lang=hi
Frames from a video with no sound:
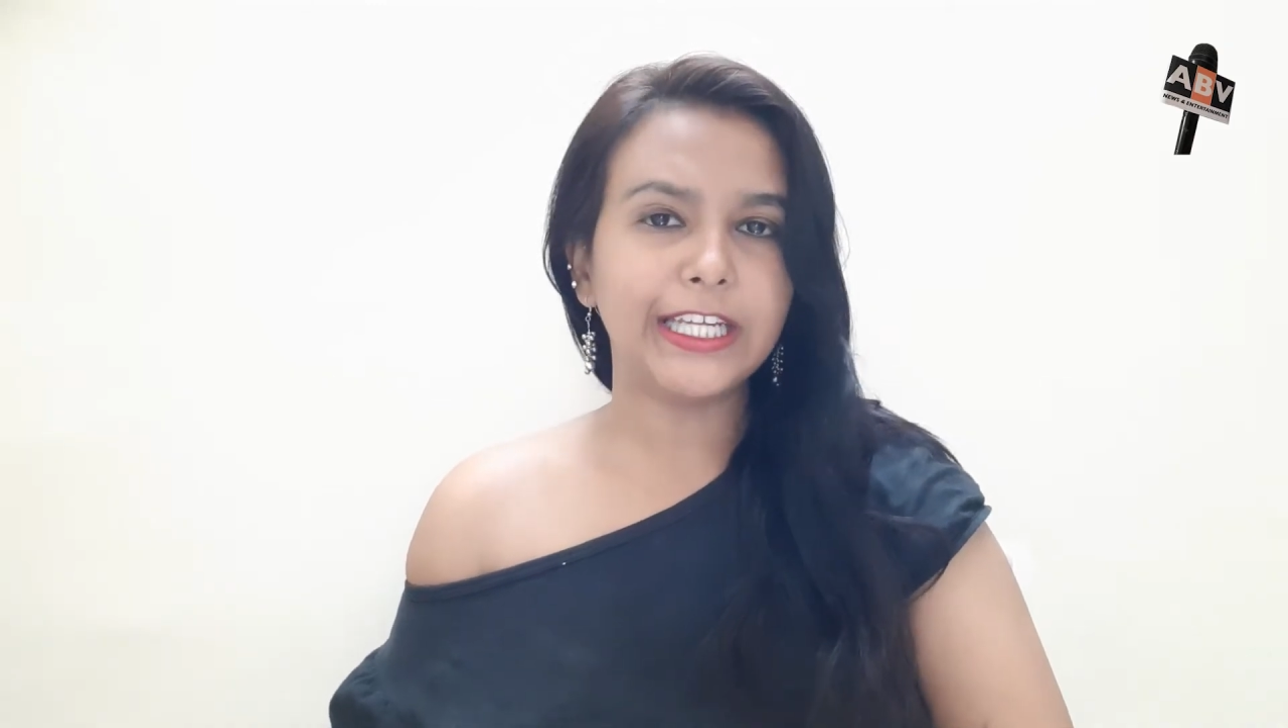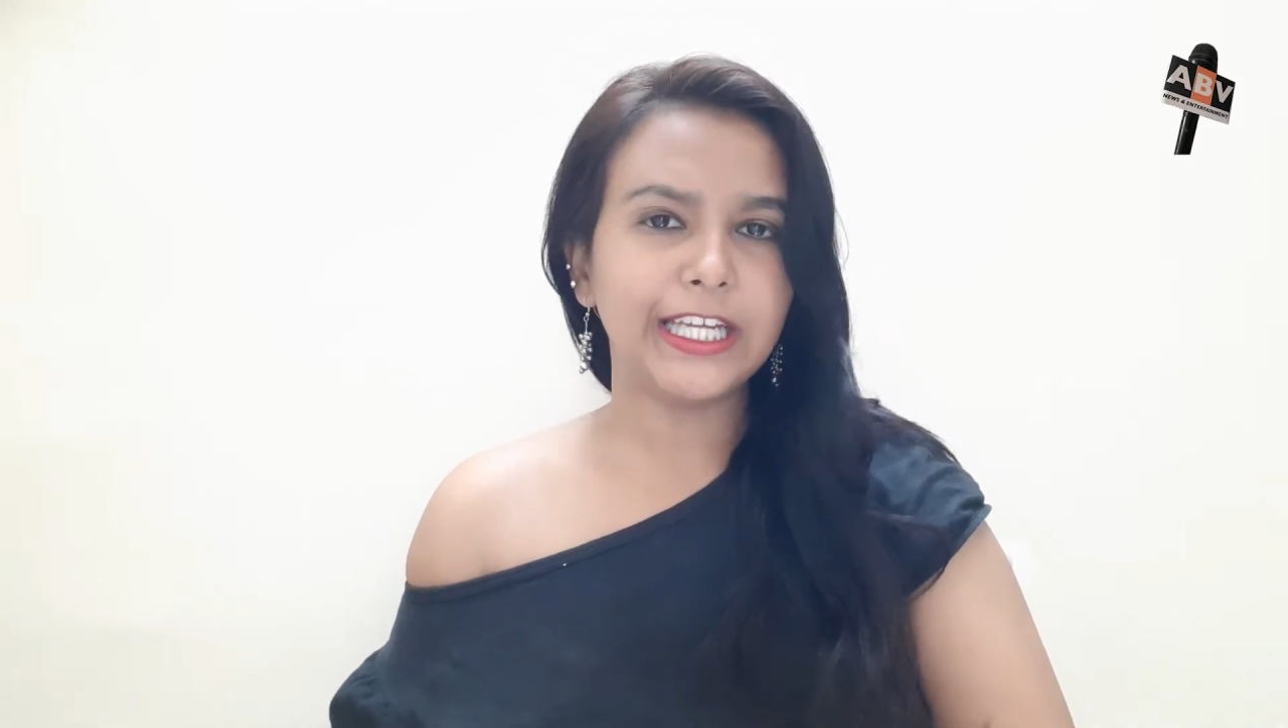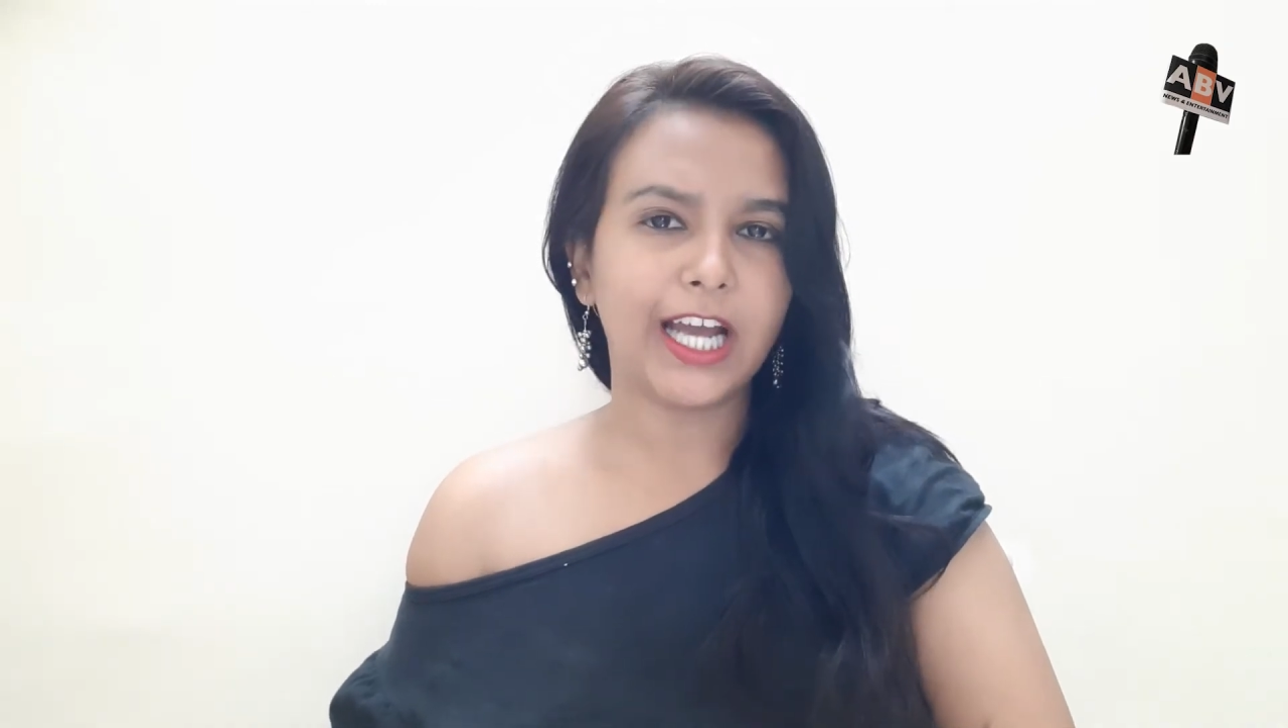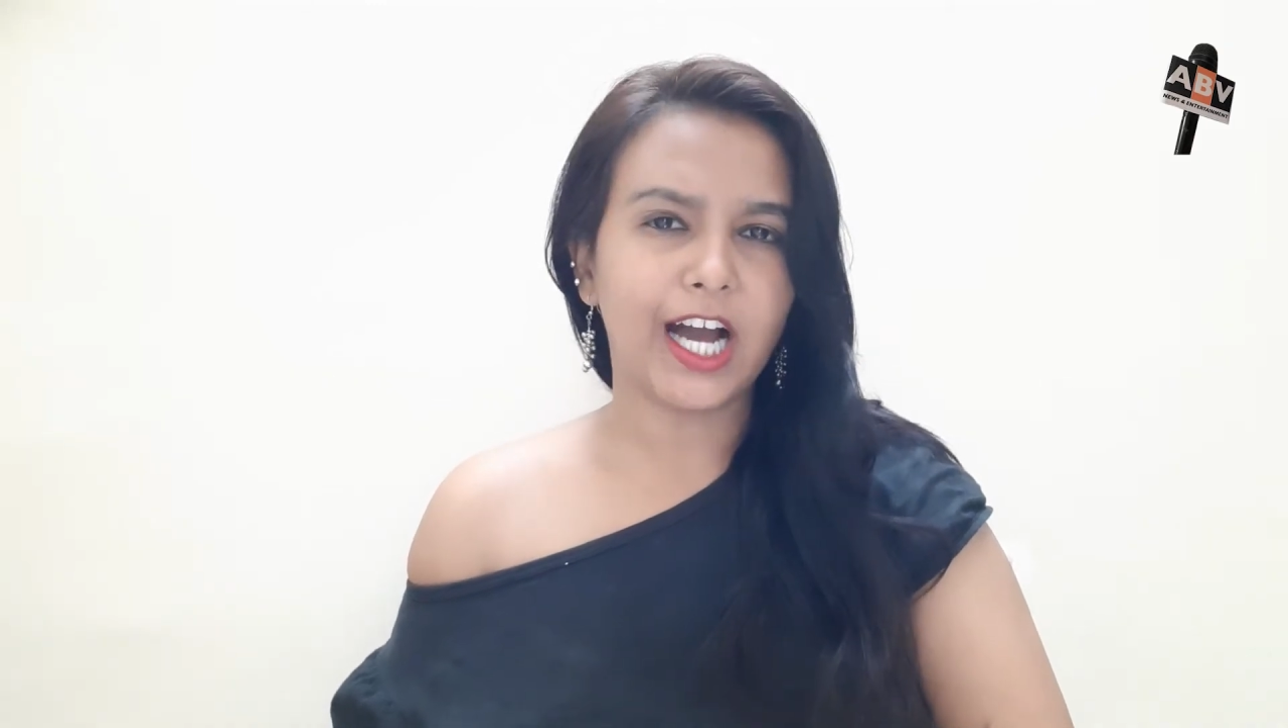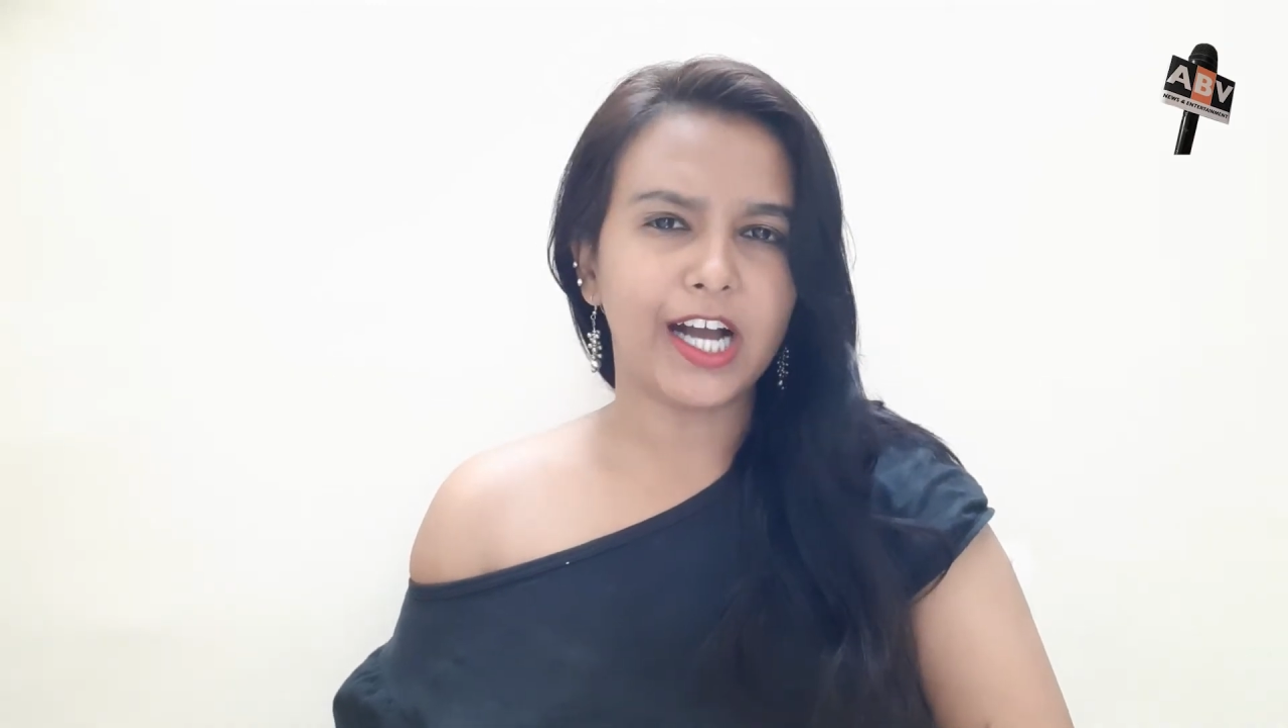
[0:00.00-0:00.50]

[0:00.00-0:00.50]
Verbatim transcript: हैं कि